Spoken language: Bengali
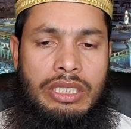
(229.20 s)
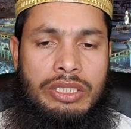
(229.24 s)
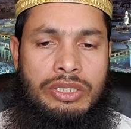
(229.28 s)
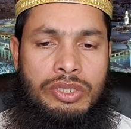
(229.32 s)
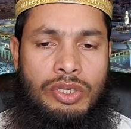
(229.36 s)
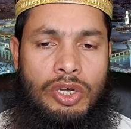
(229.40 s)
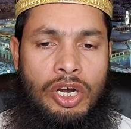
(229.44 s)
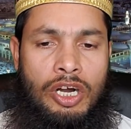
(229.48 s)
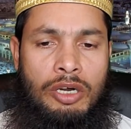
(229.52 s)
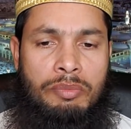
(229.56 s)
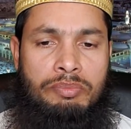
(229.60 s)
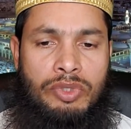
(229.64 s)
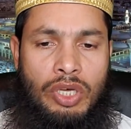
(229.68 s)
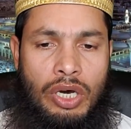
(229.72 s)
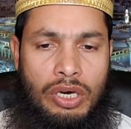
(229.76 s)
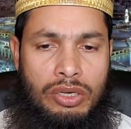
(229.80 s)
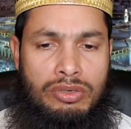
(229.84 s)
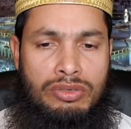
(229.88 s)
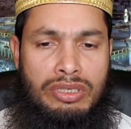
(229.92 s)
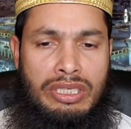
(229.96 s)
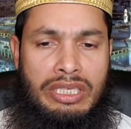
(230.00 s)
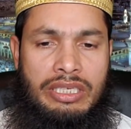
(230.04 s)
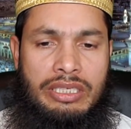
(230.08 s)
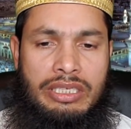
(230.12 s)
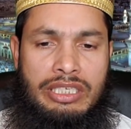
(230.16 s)
সব
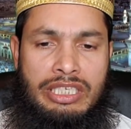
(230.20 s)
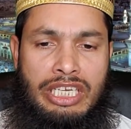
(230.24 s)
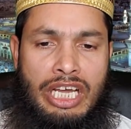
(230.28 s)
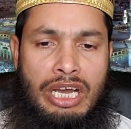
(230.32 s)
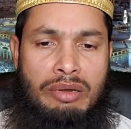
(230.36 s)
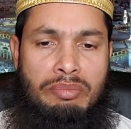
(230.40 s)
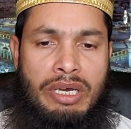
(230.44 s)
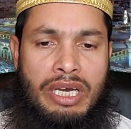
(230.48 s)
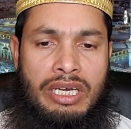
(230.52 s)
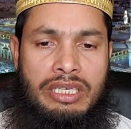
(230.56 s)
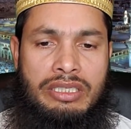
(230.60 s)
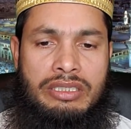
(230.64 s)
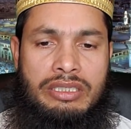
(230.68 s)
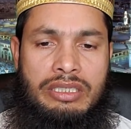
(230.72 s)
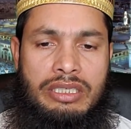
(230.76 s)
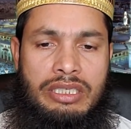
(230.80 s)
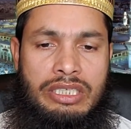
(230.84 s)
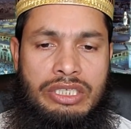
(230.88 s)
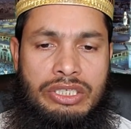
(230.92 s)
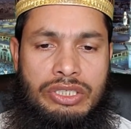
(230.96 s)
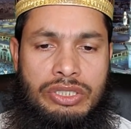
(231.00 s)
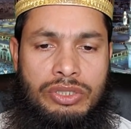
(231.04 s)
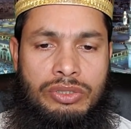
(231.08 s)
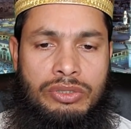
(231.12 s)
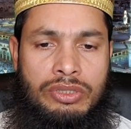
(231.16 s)
ধরনের নামাজ
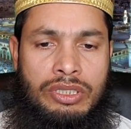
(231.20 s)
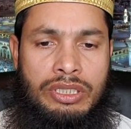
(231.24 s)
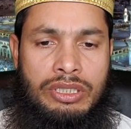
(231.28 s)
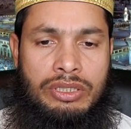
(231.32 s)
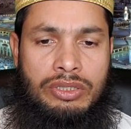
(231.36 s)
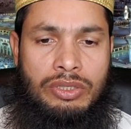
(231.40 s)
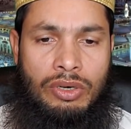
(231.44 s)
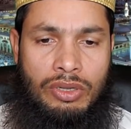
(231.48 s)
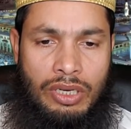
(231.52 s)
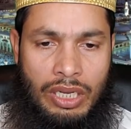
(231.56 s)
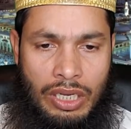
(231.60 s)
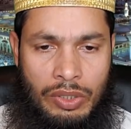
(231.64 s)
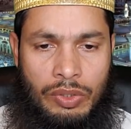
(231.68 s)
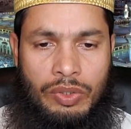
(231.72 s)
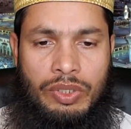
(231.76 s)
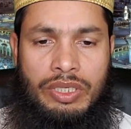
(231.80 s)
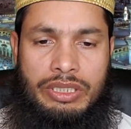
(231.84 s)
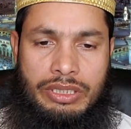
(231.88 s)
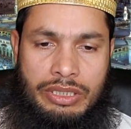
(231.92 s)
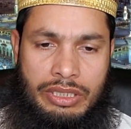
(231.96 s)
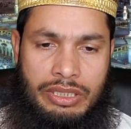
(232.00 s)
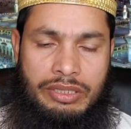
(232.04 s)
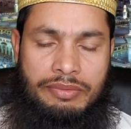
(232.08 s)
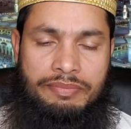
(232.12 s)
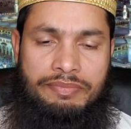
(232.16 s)
স্থগিত করা
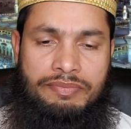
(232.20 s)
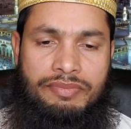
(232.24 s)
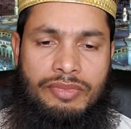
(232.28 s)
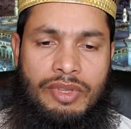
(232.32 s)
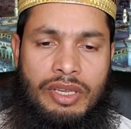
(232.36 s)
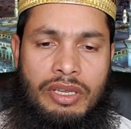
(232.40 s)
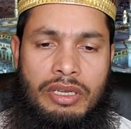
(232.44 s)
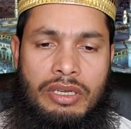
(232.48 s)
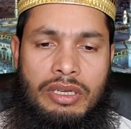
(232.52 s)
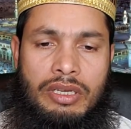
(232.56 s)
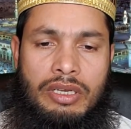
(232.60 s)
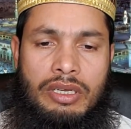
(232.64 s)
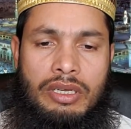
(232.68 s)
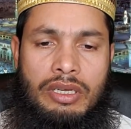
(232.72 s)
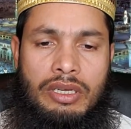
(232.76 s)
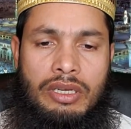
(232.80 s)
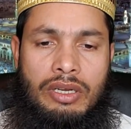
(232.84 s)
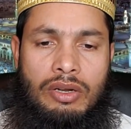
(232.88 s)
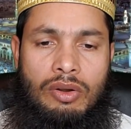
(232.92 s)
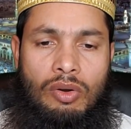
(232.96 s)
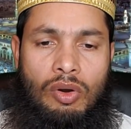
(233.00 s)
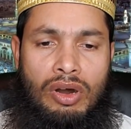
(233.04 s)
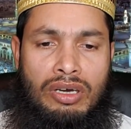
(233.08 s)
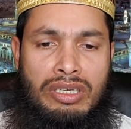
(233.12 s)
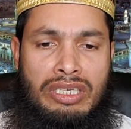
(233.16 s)
হয়েছে
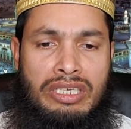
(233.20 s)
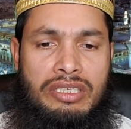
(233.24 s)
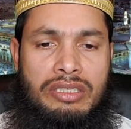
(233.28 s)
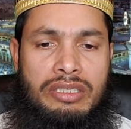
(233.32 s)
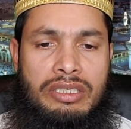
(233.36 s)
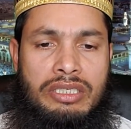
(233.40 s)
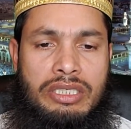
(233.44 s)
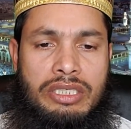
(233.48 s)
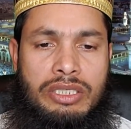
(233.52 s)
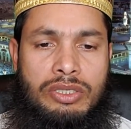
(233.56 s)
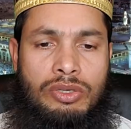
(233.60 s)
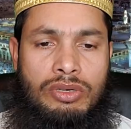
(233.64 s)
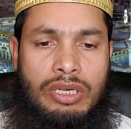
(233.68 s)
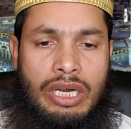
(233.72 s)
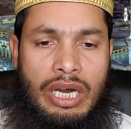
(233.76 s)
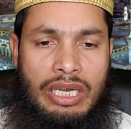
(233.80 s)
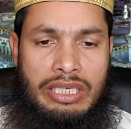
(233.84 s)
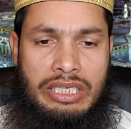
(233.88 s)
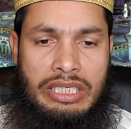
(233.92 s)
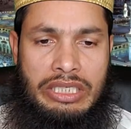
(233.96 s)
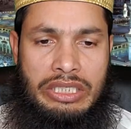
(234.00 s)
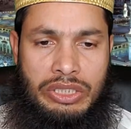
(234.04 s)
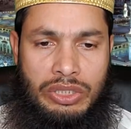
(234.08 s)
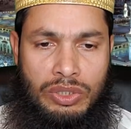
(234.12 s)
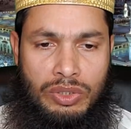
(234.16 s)

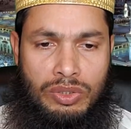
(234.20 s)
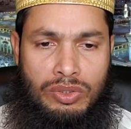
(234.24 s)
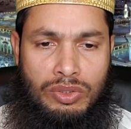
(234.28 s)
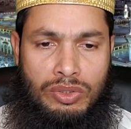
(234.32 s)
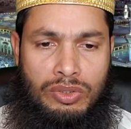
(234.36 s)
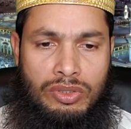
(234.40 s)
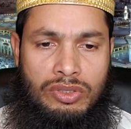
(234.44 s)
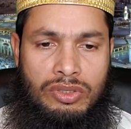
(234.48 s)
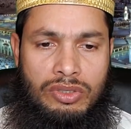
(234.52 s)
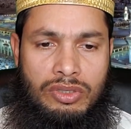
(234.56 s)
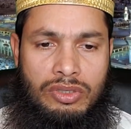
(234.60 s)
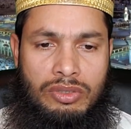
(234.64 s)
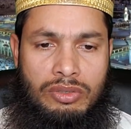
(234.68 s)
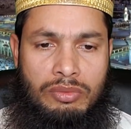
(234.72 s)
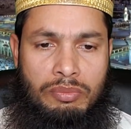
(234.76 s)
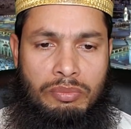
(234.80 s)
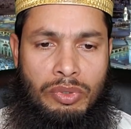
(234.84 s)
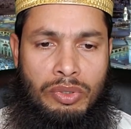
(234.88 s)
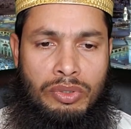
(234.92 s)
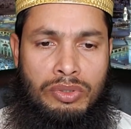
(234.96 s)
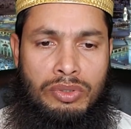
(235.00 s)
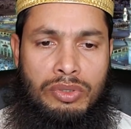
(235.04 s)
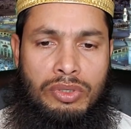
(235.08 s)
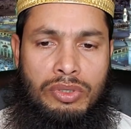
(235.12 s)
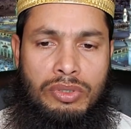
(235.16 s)
অনির্দিষ্টকালের জন্য
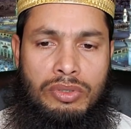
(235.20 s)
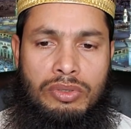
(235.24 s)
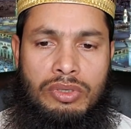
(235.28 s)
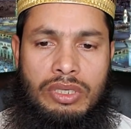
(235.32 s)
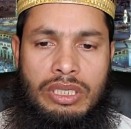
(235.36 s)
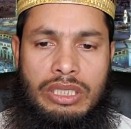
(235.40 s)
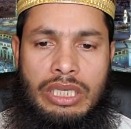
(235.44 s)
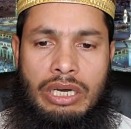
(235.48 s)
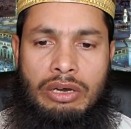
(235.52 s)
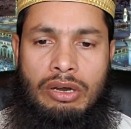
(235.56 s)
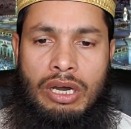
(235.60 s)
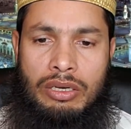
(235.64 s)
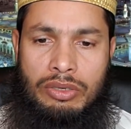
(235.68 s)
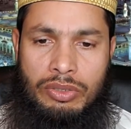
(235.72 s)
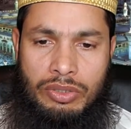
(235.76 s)
বন্ধ করে দেওয়া